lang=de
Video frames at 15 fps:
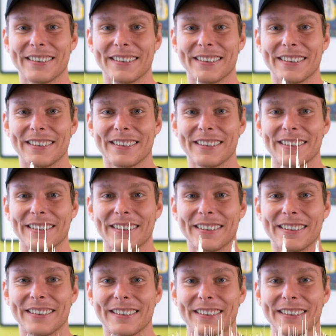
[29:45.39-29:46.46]
Ja, man hat
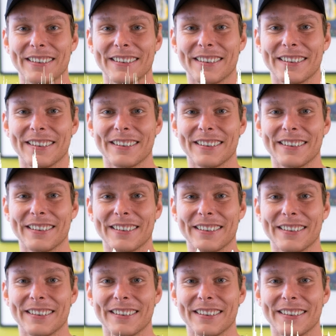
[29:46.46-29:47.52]
natürlich Zwischenziele. Wir haben
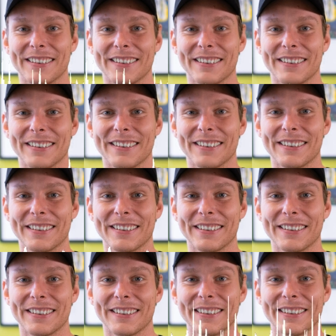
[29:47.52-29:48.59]
nächstes Jahr zum Beispiel
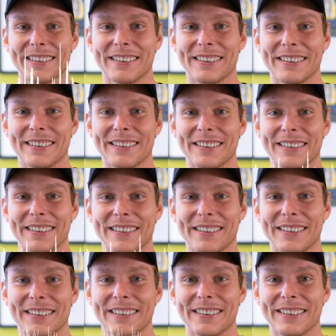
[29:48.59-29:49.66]
im November die
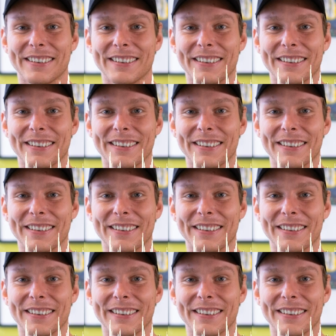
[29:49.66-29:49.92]
Weltmeisterschaft in